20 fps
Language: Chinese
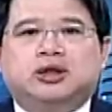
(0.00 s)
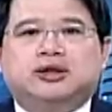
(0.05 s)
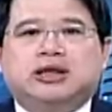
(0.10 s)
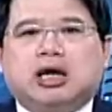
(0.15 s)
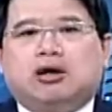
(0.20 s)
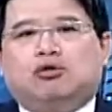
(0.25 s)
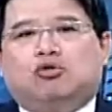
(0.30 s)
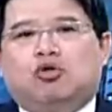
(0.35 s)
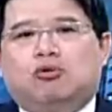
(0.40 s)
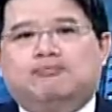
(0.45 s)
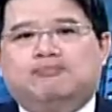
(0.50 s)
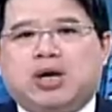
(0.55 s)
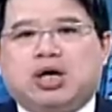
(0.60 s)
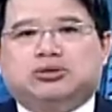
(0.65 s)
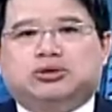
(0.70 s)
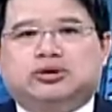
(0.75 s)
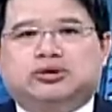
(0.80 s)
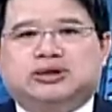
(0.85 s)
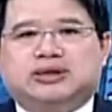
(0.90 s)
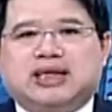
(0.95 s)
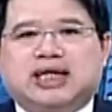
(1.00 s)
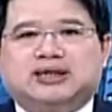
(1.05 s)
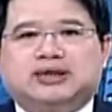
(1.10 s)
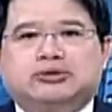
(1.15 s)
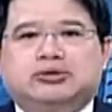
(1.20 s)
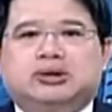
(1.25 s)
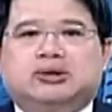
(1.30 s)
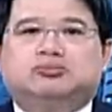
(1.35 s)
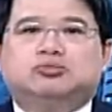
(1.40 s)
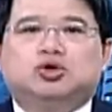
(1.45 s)
那我们报酬是来
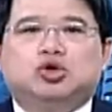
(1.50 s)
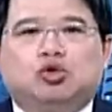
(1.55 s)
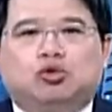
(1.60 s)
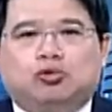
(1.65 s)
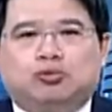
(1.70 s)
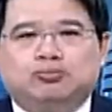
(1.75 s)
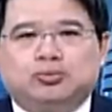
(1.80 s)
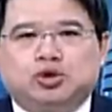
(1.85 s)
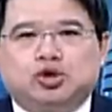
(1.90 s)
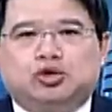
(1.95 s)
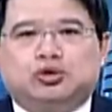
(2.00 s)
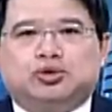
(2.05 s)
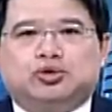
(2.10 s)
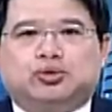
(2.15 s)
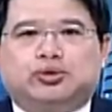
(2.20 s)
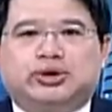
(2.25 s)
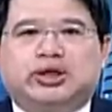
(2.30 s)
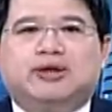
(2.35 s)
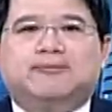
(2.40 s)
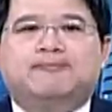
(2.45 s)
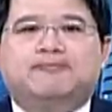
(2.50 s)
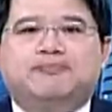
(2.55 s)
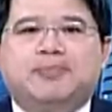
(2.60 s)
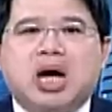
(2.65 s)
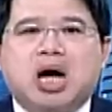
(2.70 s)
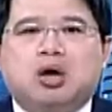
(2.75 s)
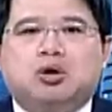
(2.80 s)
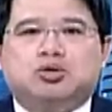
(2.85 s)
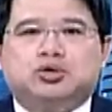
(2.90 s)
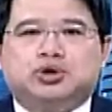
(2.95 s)
自于什么？就我们就有所谓的
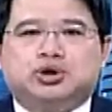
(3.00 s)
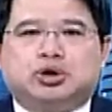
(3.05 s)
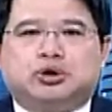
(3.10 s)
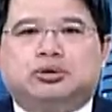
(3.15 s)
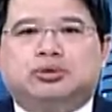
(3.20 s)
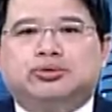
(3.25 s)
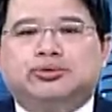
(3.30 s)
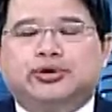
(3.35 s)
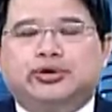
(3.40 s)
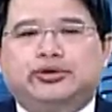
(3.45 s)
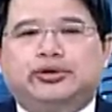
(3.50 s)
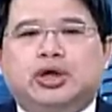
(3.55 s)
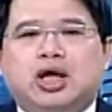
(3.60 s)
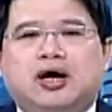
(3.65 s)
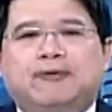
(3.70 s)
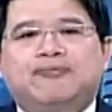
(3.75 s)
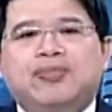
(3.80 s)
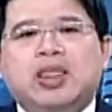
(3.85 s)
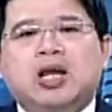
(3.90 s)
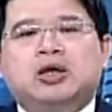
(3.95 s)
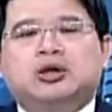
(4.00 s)
报酬率哈。